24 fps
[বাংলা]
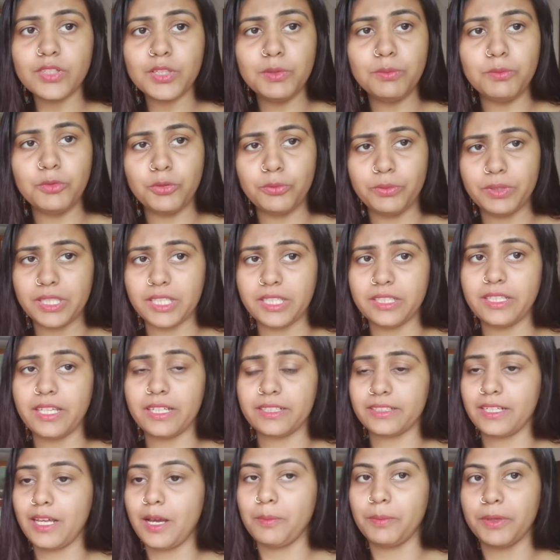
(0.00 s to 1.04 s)
মৌমিতা
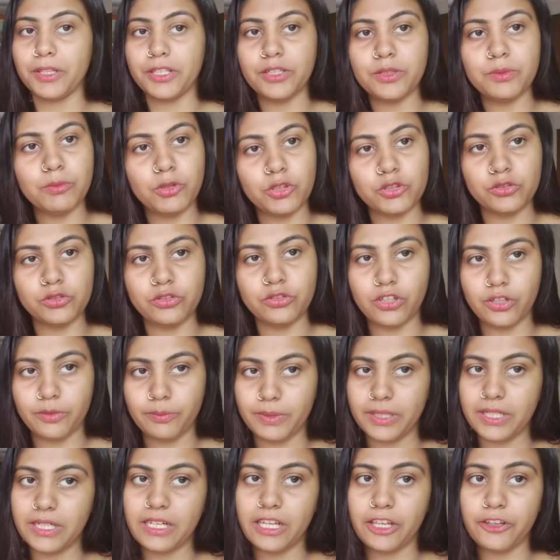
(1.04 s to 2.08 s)
একটা আমাদের মতো
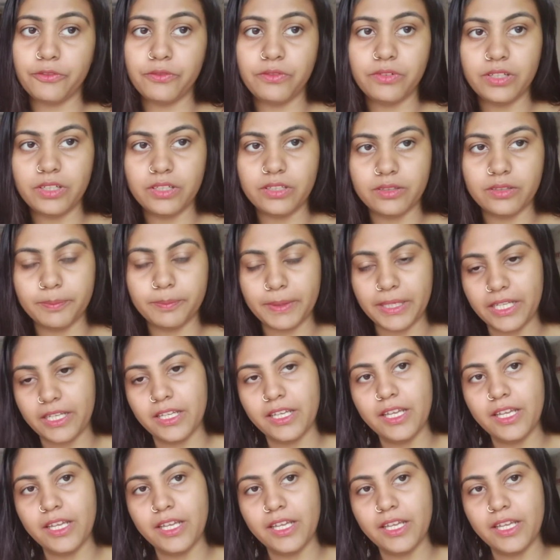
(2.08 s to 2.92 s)
নর্মাল লাইফ মানে